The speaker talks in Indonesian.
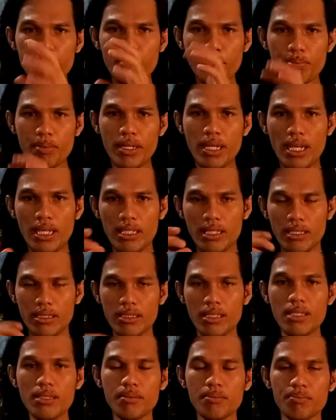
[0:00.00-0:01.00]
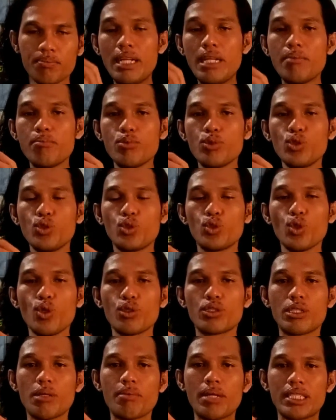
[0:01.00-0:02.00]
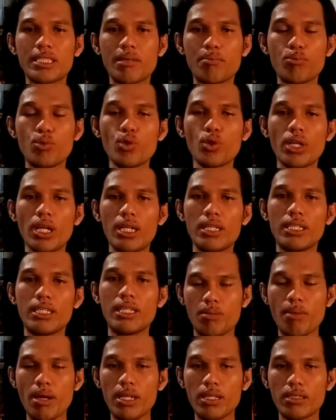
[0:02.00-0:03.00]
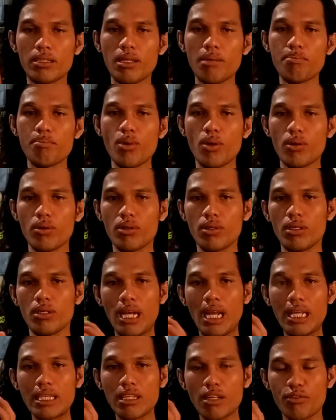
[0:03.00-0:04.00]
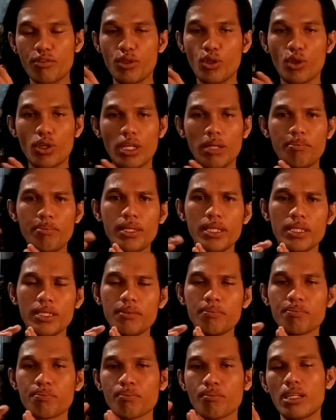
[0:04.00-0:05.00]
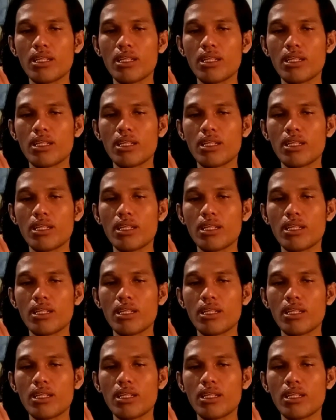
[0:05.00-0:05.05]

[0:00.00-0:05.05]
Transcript: Sampai pada akhirnya ada muncul semacam mural di balik tembok latar video klip ini.